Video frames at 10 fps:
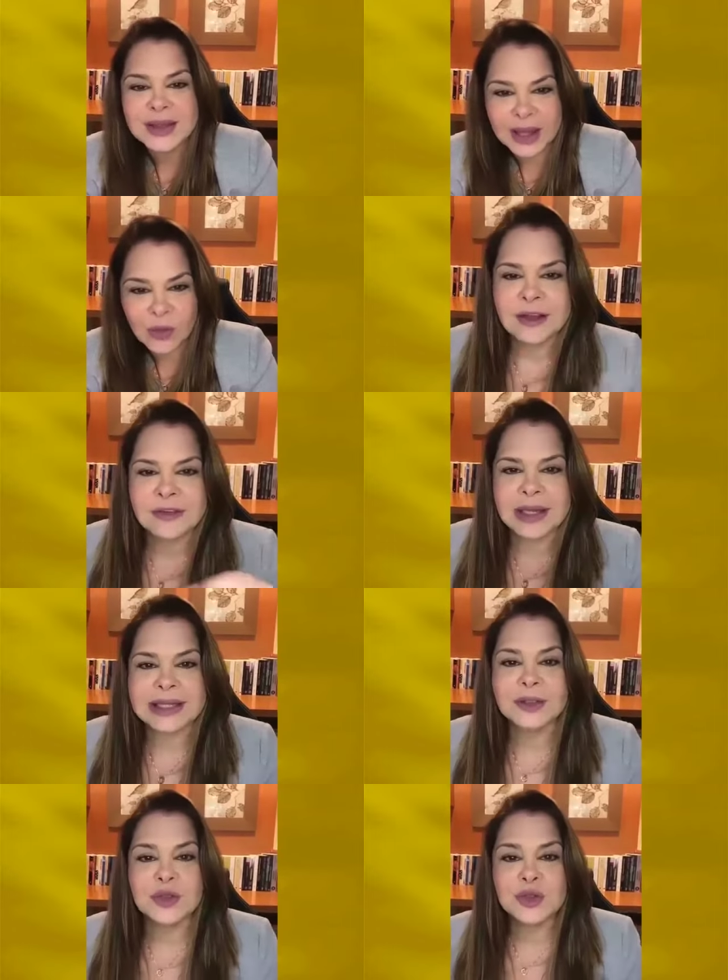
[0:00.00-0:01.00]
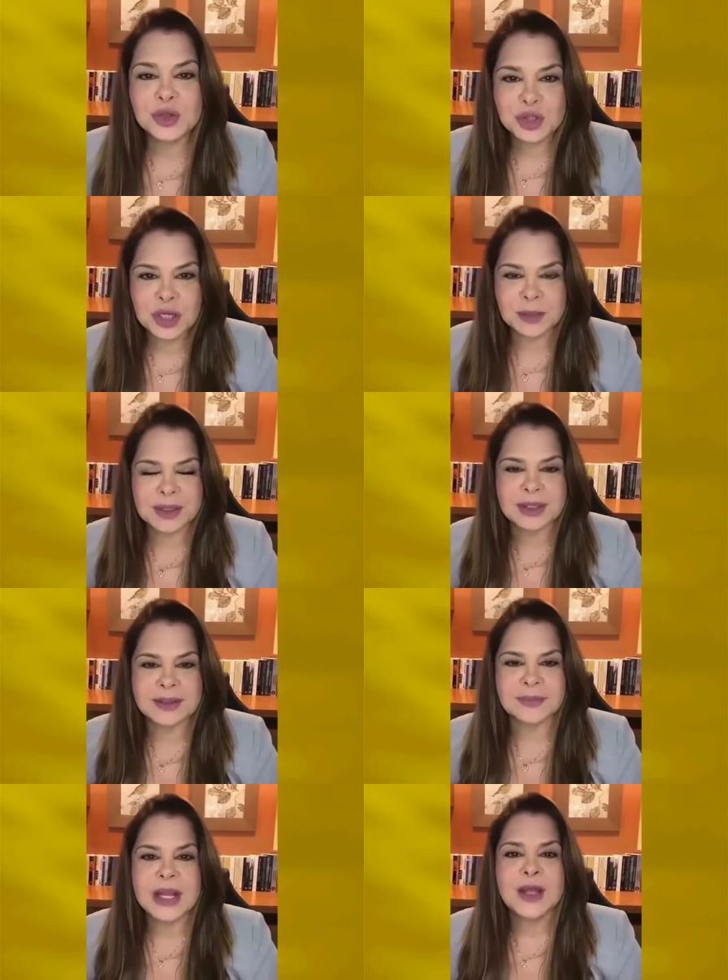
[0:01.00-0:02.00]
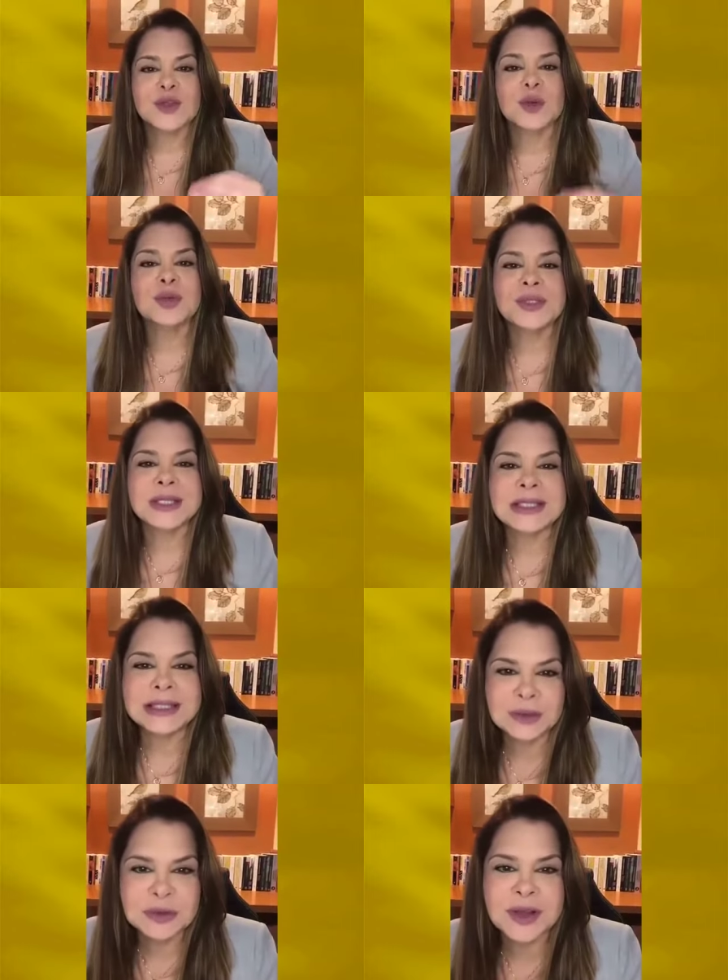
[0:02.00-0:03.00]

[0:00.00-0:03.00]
na falando justamente sobre o sentido